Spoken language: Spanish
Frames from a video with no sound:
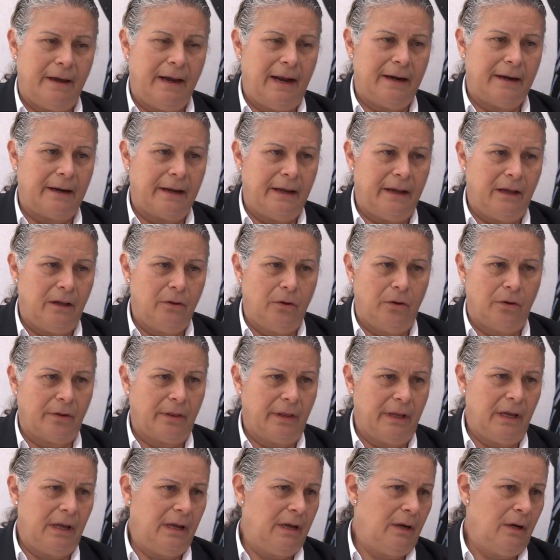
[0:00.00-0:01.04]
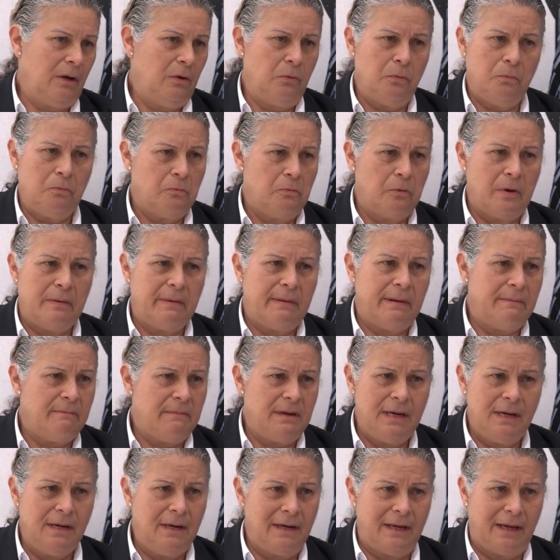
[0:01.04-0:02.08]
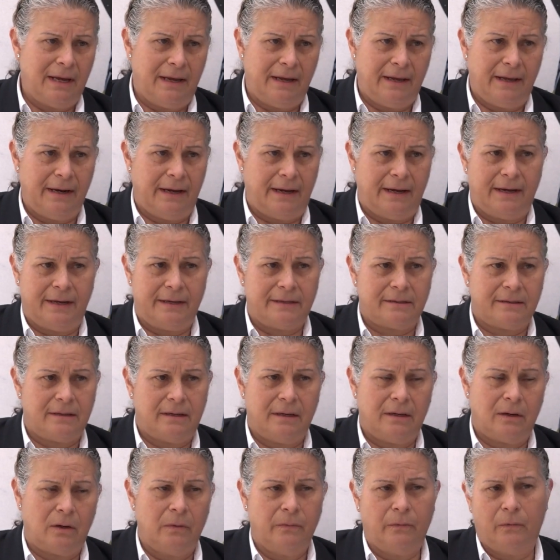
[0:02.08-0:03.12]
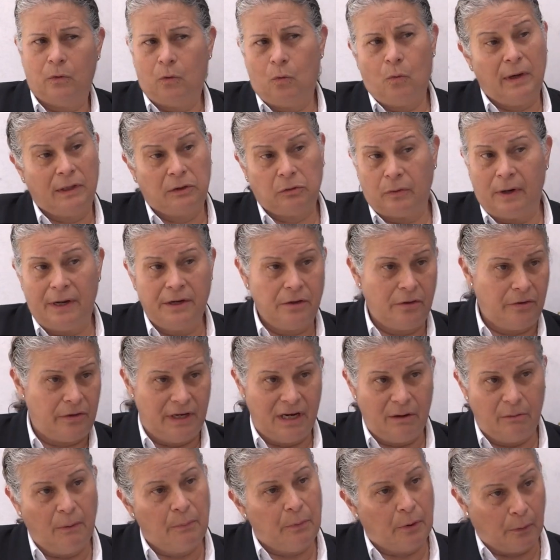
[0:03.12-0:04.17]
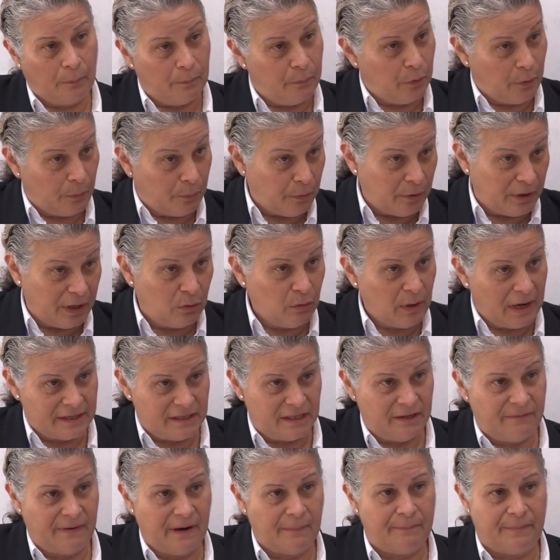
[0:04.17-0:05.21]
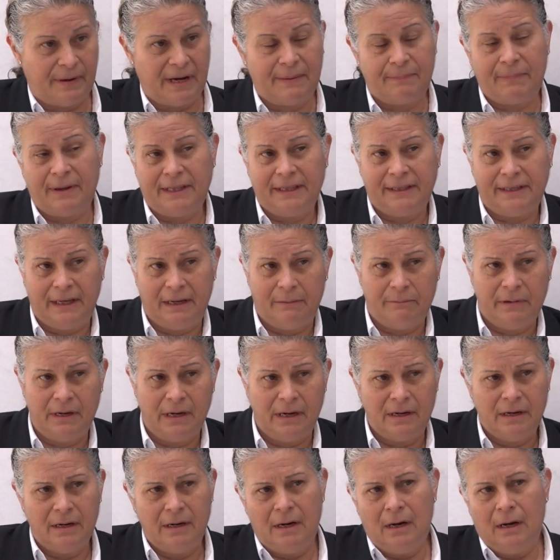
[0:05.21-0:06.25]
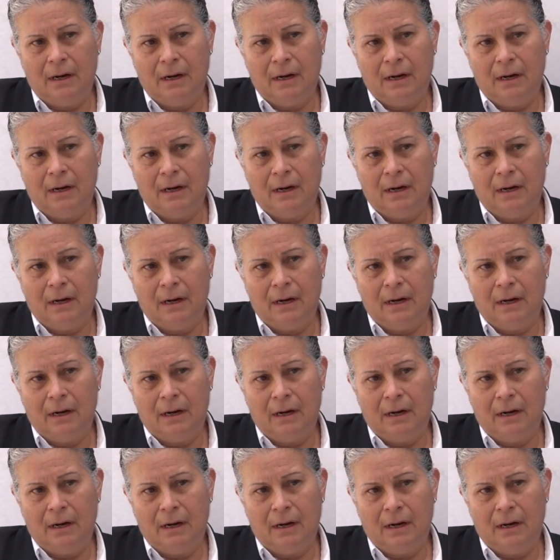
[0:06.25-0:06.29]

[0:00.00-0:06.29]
alrededor de 9.000, que era hace cuatro años, digamos, por, poner una cifra pre-pandemia,